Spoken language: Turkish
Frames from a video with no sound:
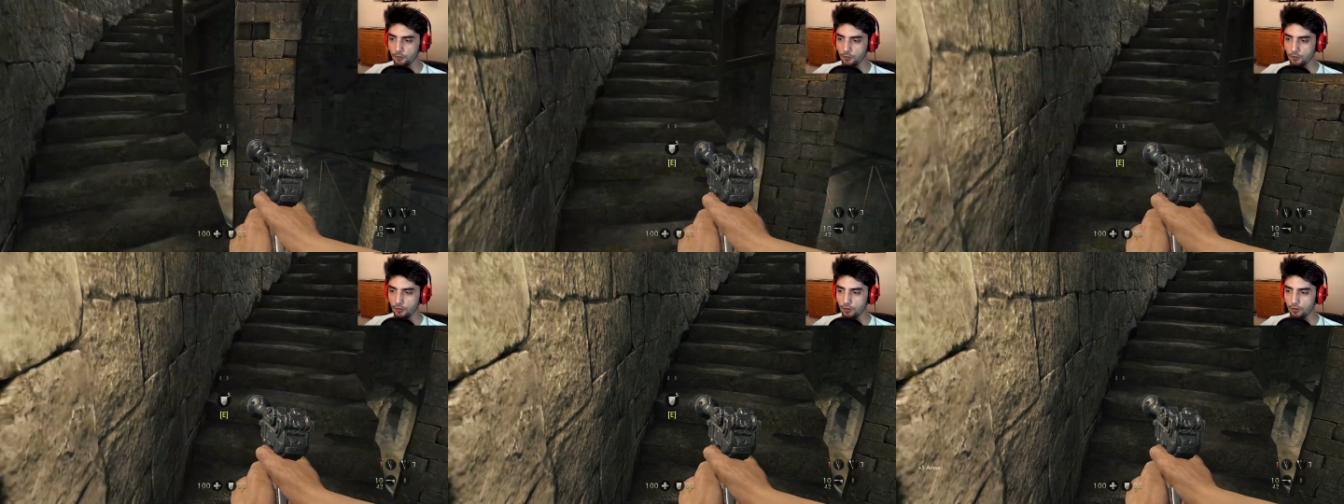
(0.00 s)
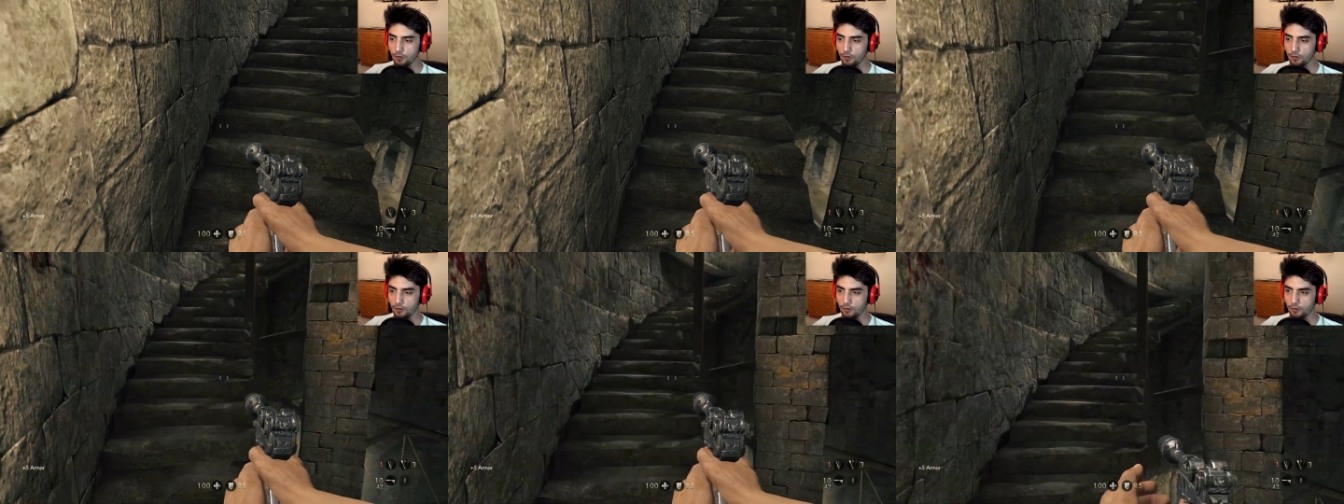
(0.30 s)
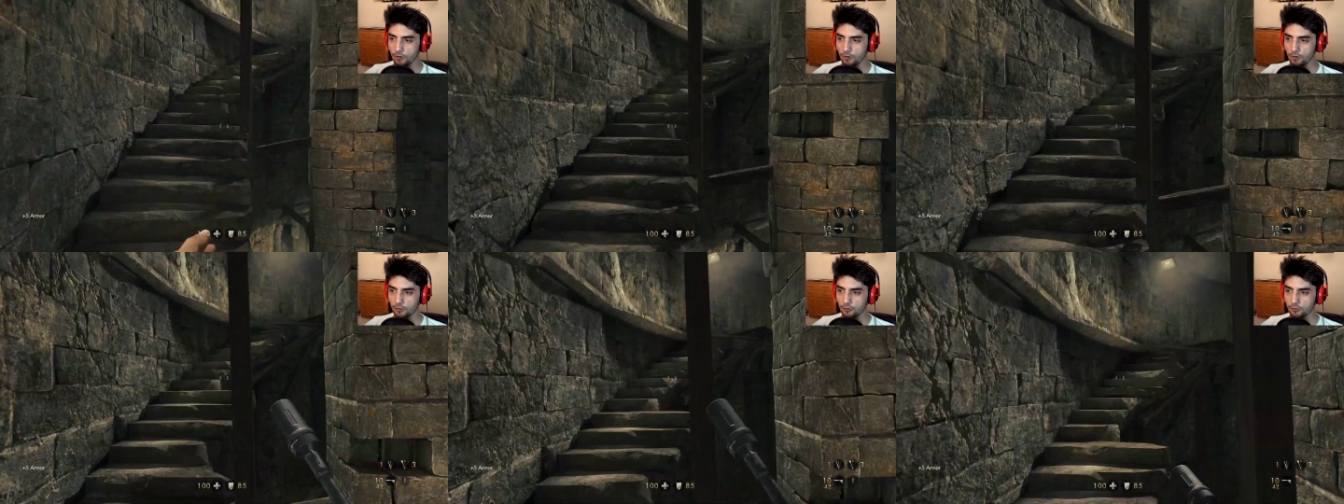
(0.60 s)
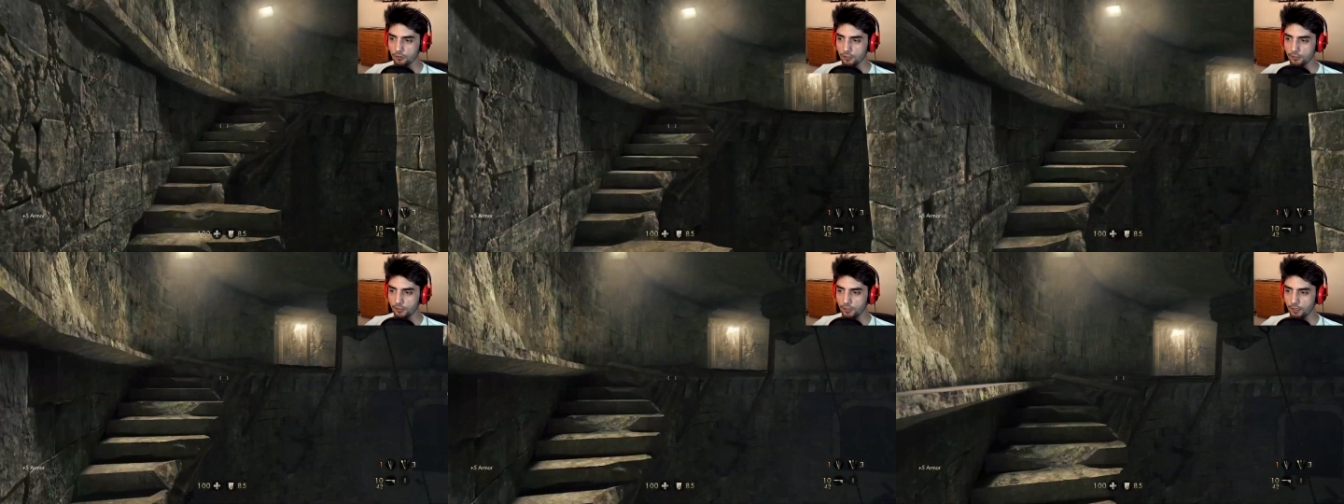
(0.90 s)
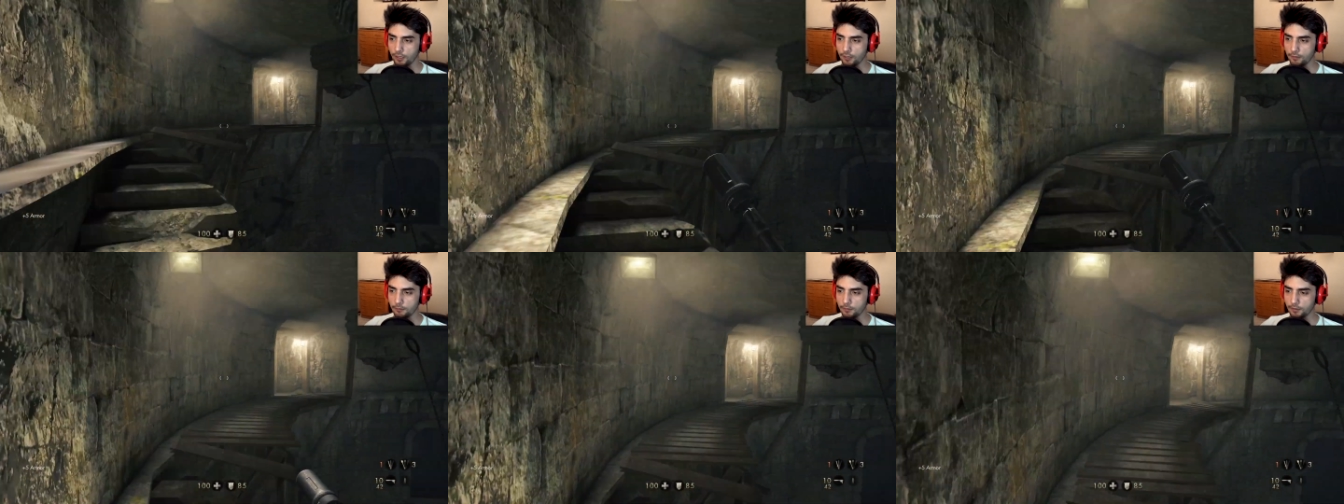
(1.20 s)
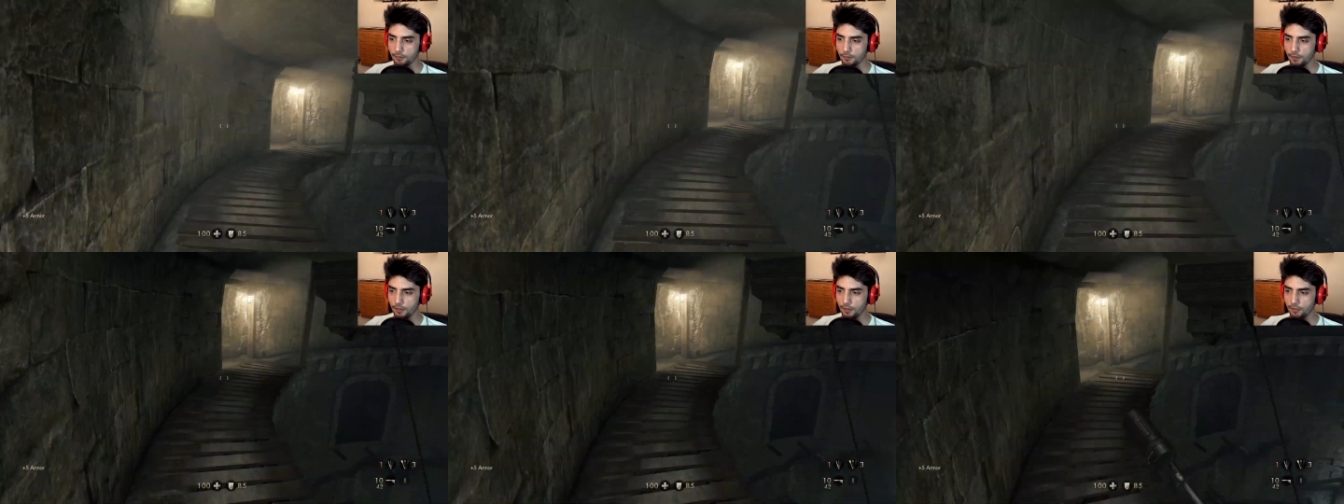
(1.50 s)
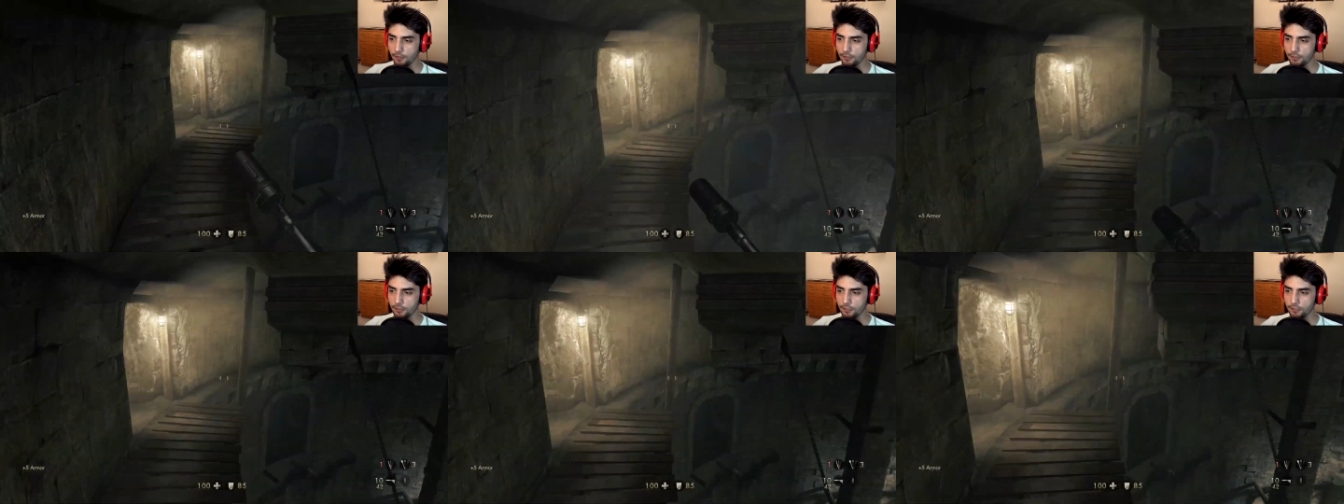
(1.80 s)
yok. Şuradan
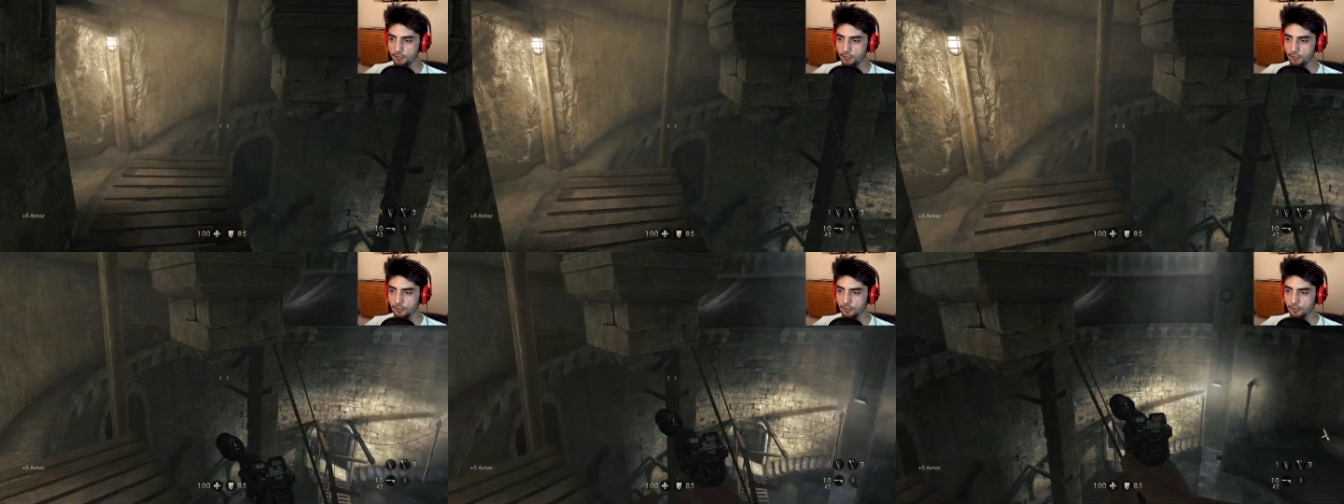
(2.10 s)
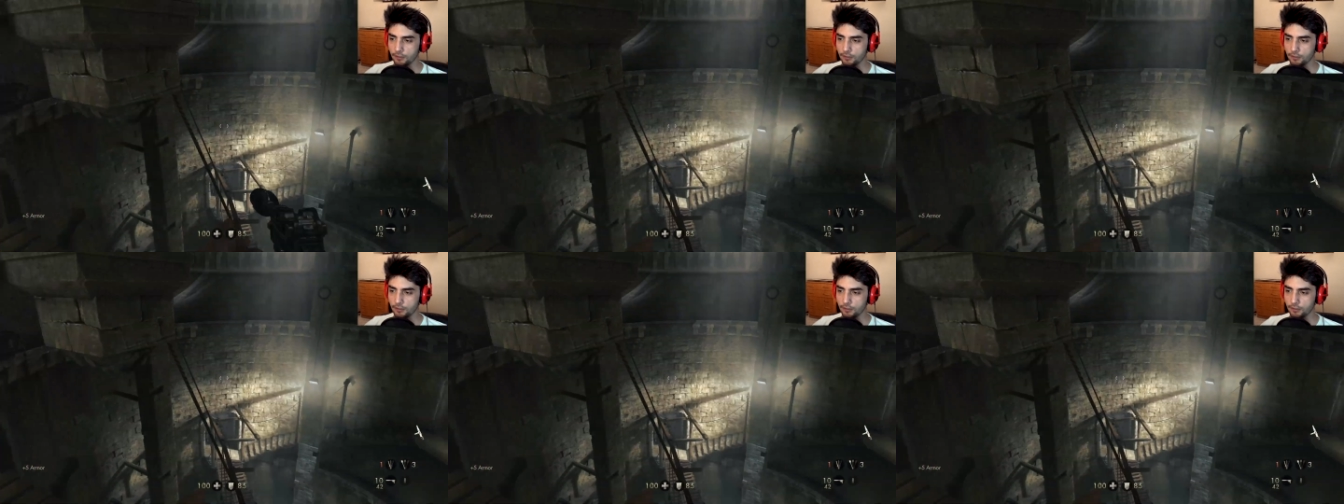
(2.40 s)
armor'ımı alır.